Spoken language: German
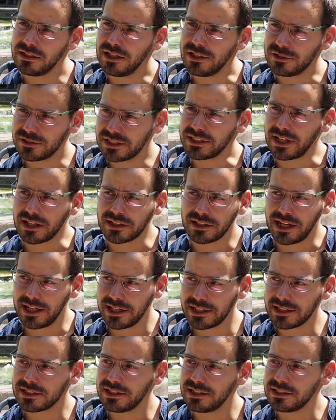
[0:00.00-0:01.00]
Also ich dachte
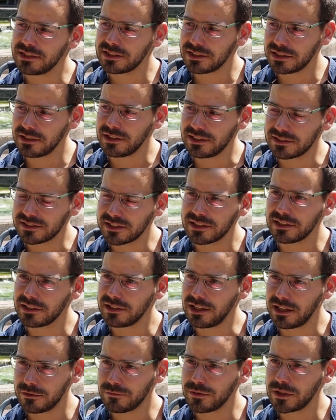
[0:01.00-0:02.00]
eigentlich, als ich ihn
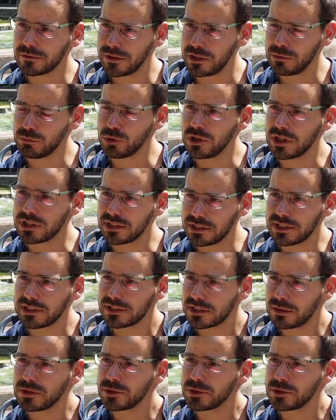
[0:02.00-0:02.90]
Anfang Februar gedacht habe,